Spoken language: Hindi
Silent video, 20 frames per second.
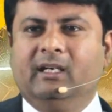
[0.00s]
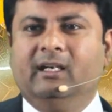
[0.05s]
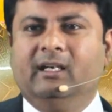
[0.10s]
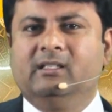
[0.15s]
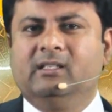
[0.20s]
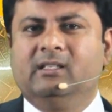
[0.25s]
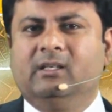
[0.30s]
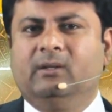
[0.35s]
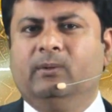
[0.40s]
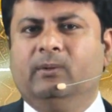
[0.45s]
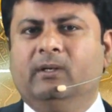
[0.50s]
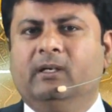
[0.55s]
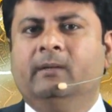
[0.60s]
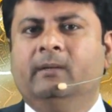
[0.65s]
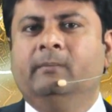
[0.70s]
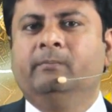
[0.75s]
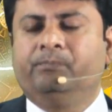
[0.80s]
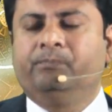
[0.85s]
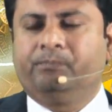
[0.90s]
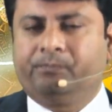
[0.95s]
कहना चाहूंगा
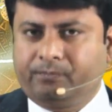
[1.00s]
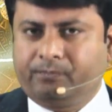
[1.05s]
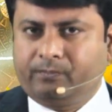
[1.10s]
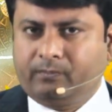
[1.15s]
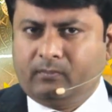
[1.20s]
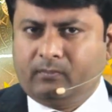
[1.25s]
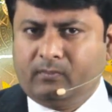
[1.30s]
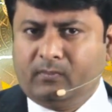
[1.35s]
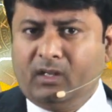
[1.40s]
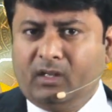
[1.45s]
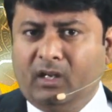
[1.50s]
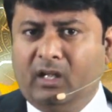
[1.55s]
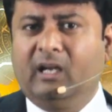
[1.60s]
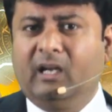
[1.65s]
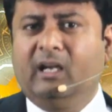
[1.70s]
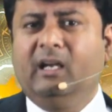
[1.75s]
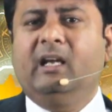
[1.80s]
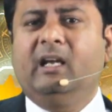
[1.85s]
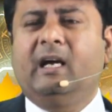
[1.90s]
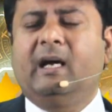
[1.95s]

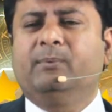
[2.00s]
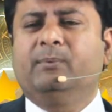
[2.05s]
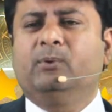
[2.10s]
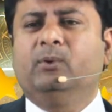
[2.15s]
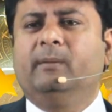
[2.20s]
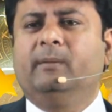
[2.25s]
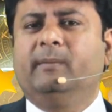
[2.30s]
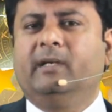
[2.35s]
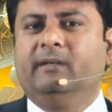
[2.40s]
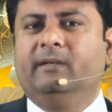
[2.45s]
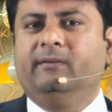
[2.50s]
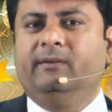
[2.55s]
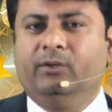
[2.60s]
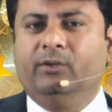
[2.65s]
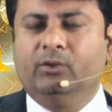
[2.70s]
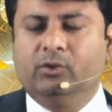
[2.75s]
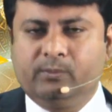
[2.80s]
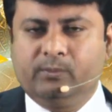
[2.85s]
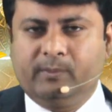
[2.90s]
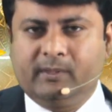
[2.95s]
अगर आपको हमारी
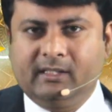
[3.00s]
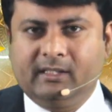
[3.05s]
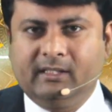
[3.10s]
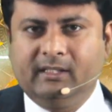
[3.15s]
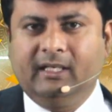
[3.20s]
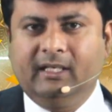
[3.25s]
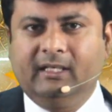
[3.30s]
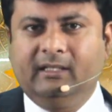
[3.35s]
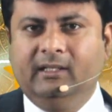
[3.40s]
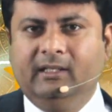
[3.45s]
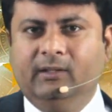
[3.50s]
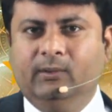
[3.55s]
वीडियोज पसंद आती